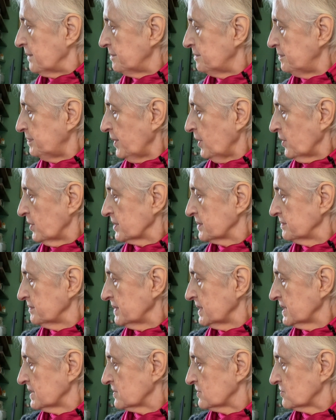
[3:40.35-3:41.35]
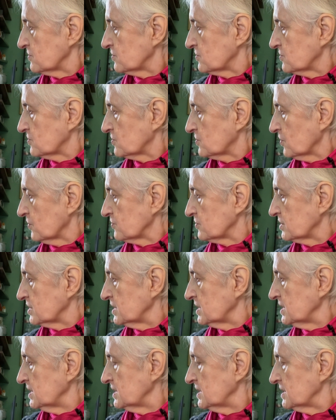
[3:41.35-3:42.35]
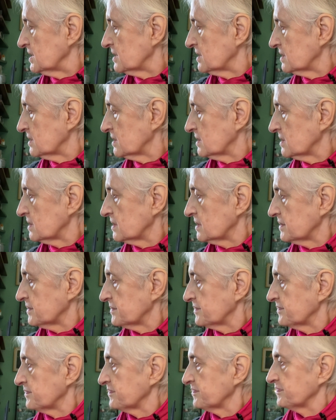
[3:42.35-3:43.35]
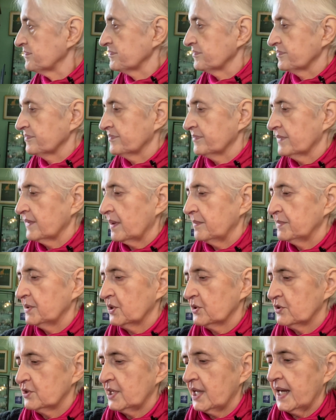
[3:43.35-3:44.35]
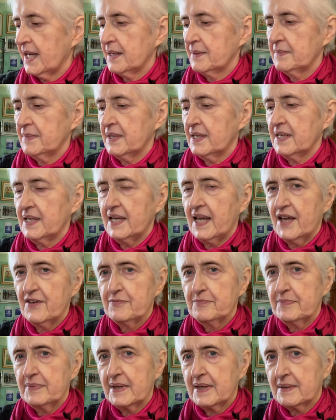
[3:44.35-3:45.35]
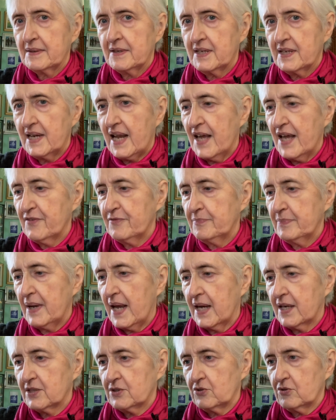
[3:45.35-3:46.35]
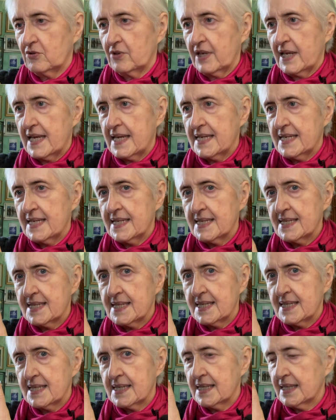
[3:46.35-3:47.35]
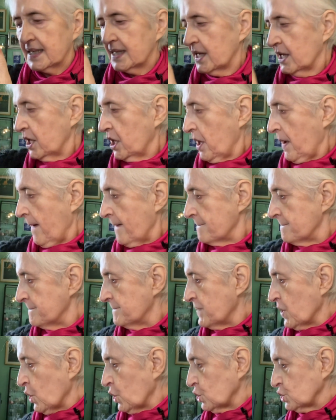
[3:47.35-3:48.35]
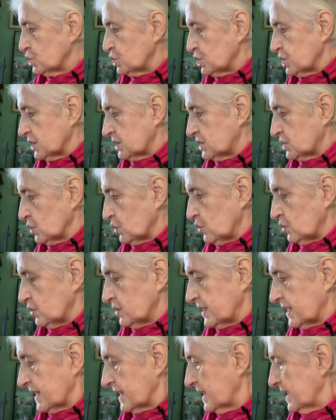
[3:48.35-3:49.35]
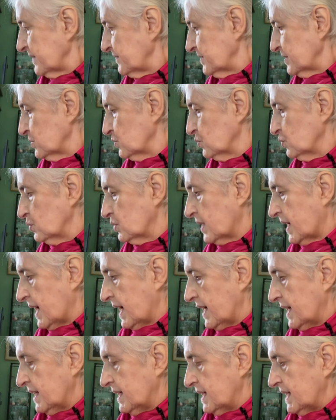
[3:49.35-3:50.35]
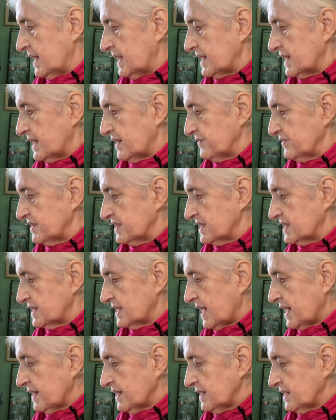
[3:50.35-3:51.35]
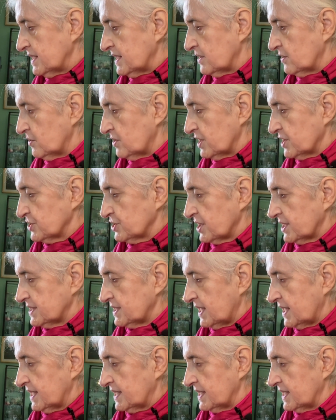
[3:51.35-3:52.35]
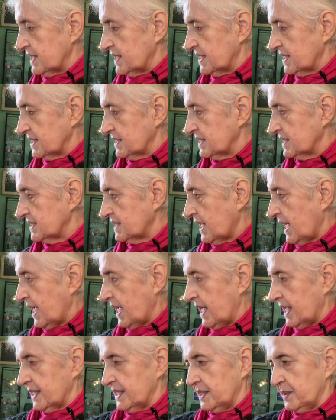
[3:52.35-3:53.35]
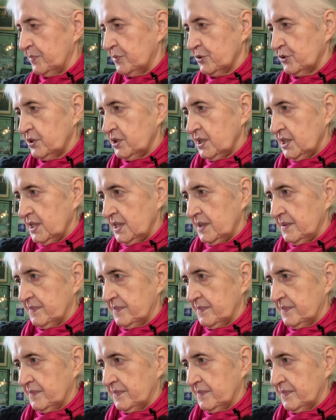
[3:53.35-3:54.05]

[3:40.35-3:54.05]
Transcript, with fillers: poi metto di ehm, Biotherm, Life, Life Plankton Elisir, boccetone che vi dura una vita e lo lasciate anche in eredità ai nipotini.